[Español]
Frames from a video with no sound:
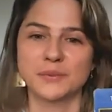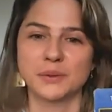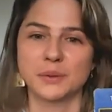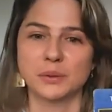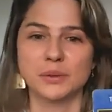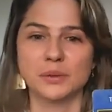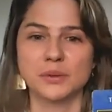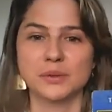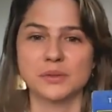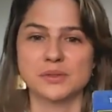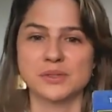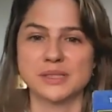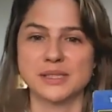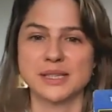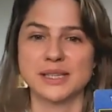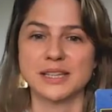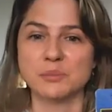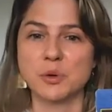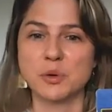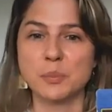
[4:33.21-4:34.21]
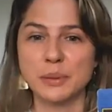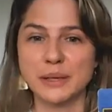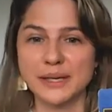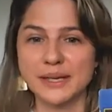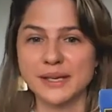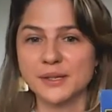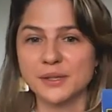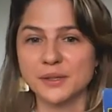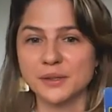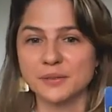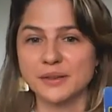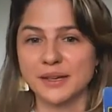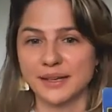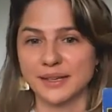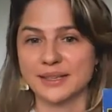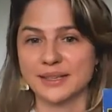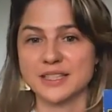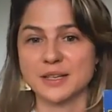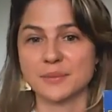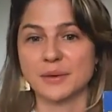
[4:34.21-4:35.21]
Cuando sentimos peligro, hay
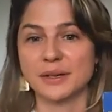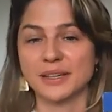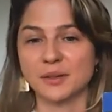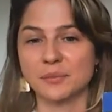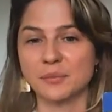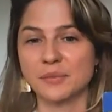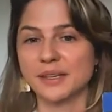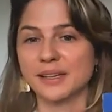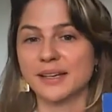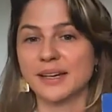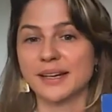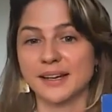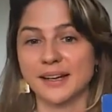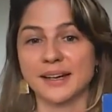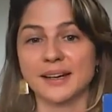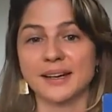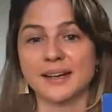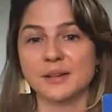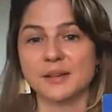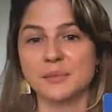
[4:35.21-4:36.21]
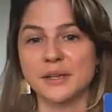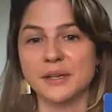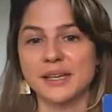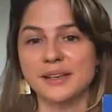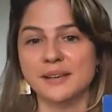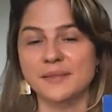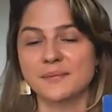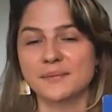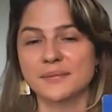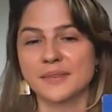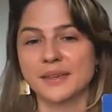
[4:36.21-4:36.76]
que llamar también al arcángel Miguel.